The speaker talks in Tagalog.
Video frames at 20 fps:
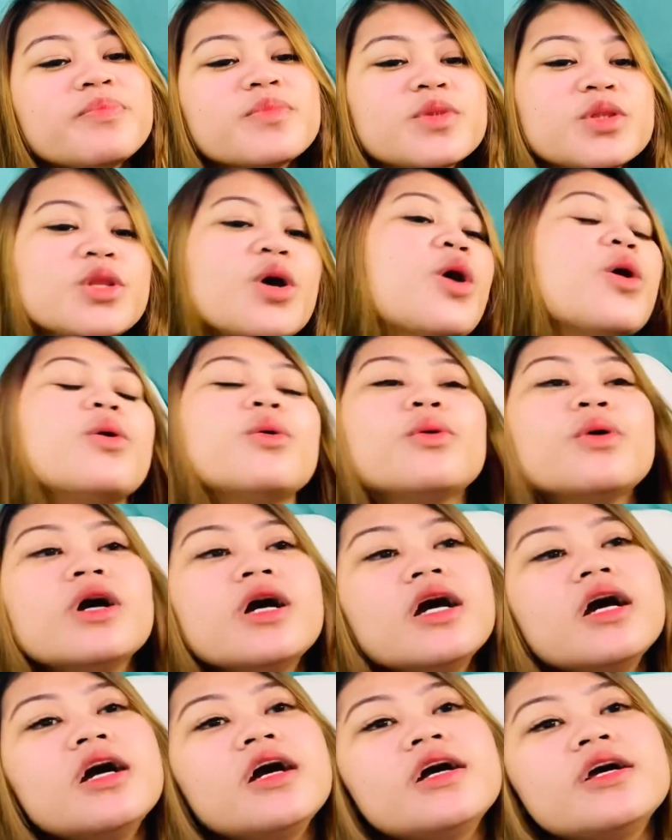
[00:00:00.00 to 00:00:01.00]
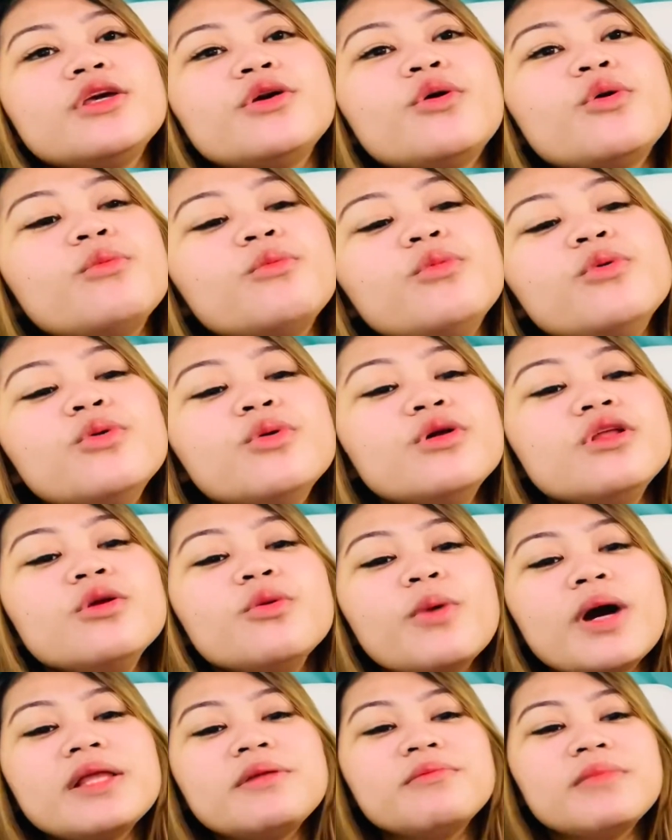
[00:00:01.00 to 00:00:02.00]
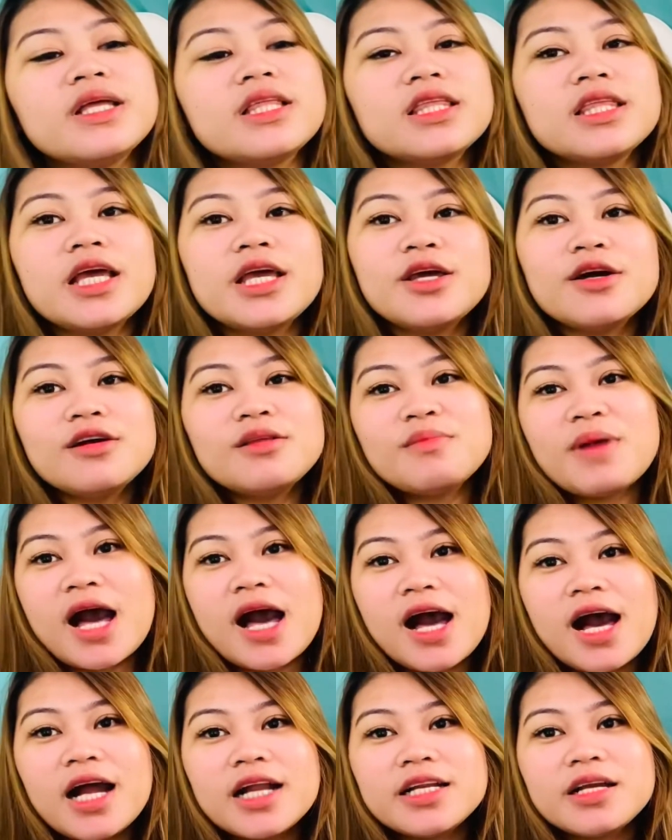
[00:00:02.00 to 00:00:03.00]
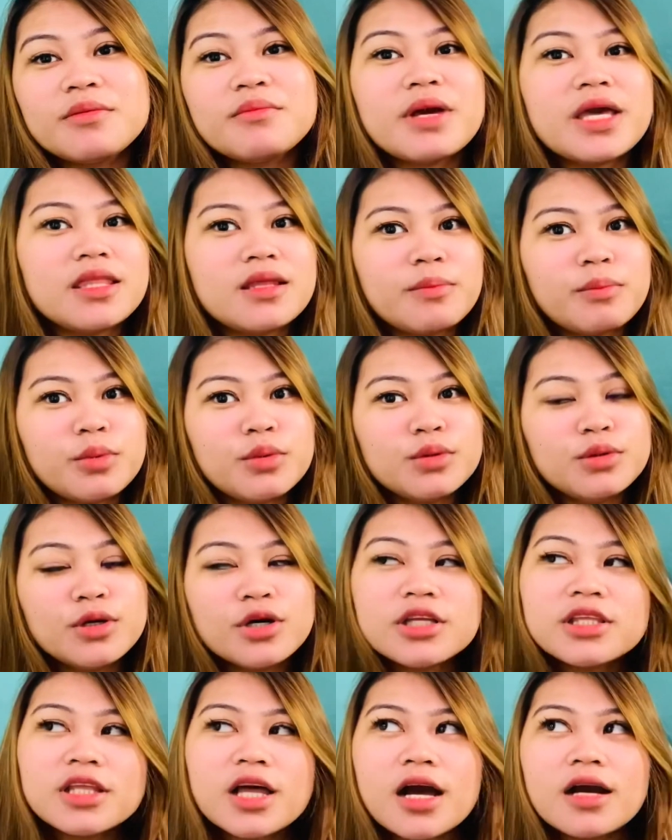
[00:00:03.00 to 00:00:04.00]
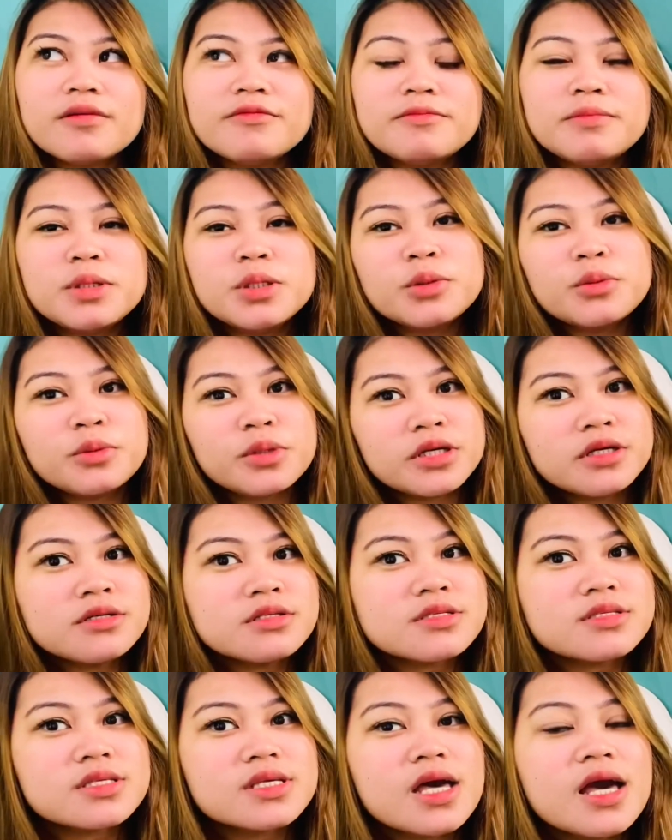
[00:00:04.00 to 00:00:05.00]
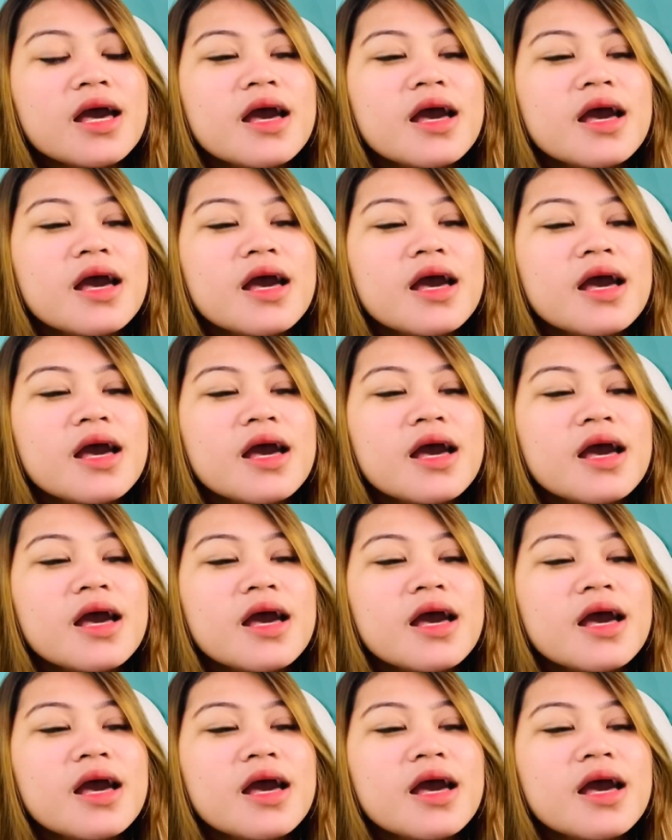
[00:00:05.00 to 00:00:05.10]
Though, yung whole one month na yon maaring may napulot ang viewers